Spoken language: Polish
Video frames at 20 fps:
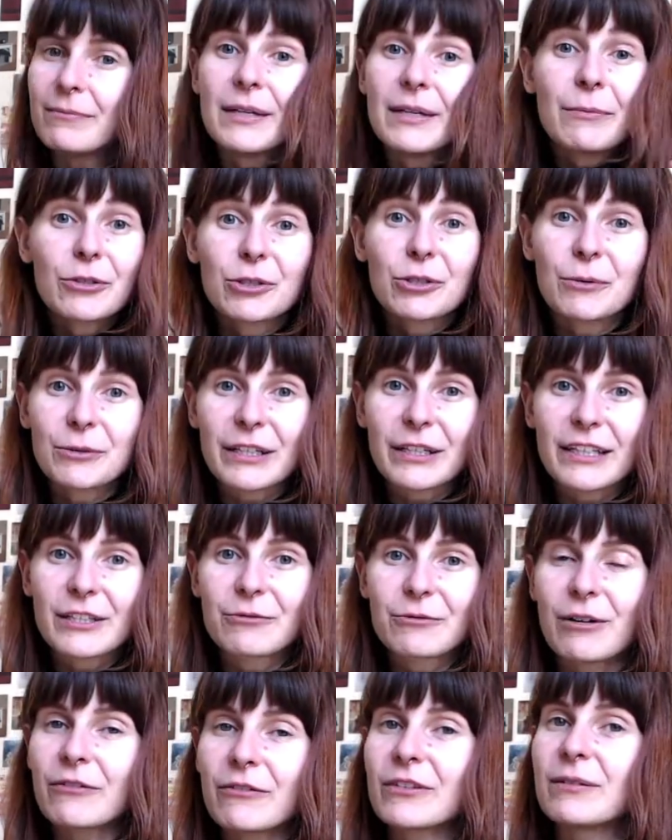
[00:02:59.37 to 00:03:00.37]
mimo że był taki
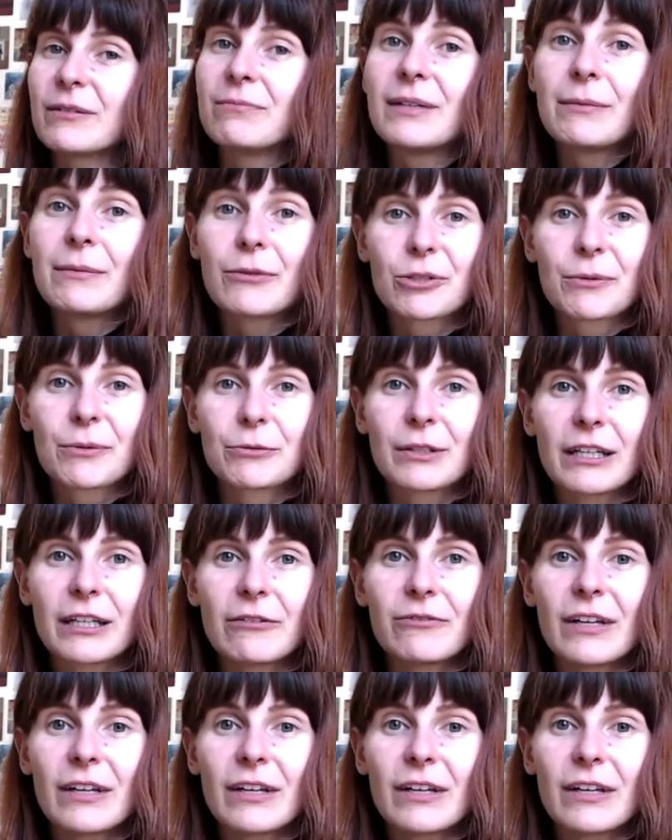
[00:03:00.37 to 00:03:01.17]
sławny, mimo że był taki